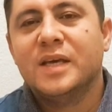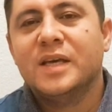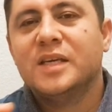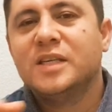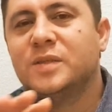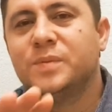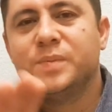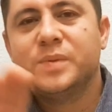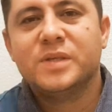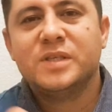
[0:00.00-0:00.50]

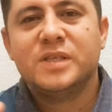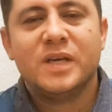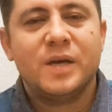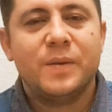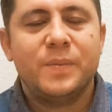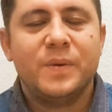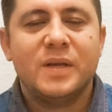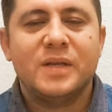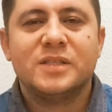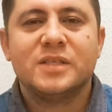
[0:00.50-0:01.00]
Hiçbir
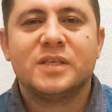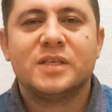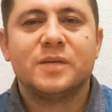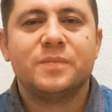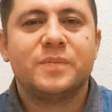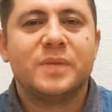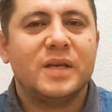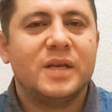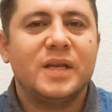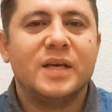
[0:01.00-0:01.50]
CHP'li
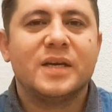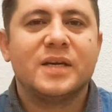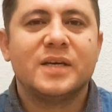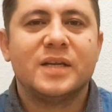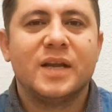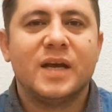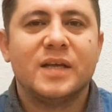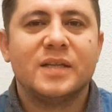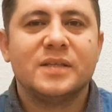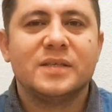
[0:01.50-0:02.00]
çıkıp da ne
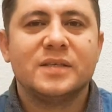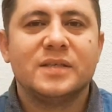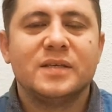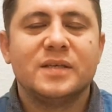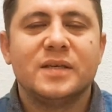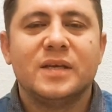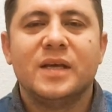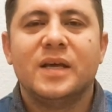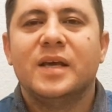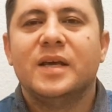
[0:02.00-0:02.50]

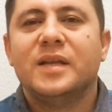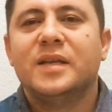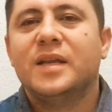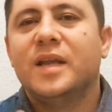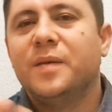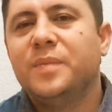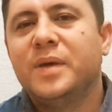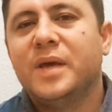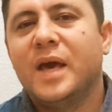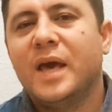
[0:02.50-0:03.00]
kınadı
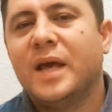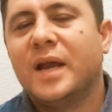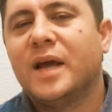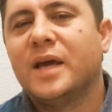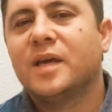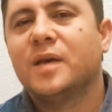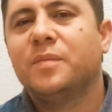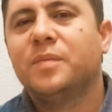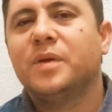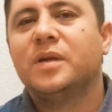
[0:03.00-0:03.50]
ne bir
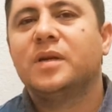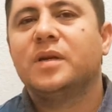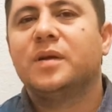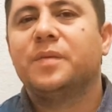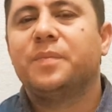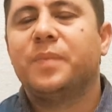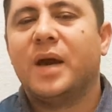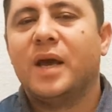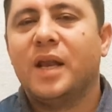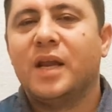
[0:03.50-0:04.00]
herhangi bir
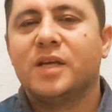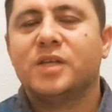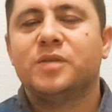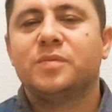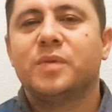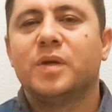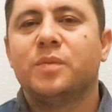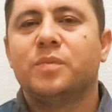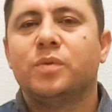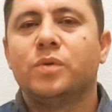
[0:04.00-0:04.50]

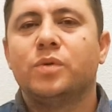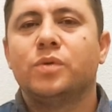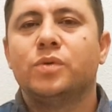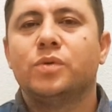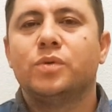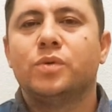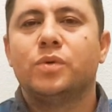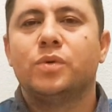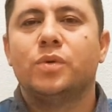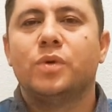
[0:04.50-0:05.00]
paylaşımda
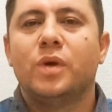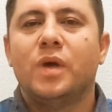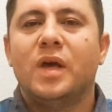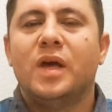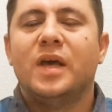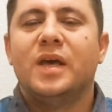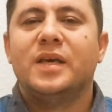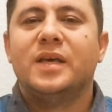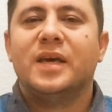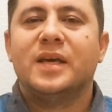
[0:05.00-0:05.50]
bulundu
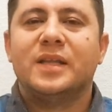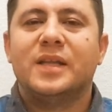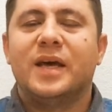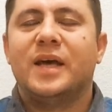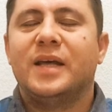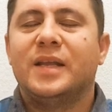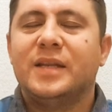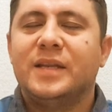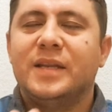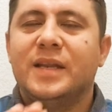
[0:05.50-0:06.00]
ya
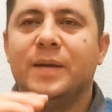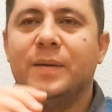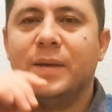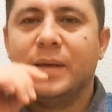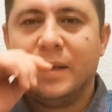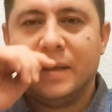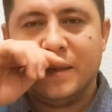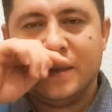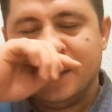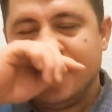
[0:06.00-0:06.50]
da ne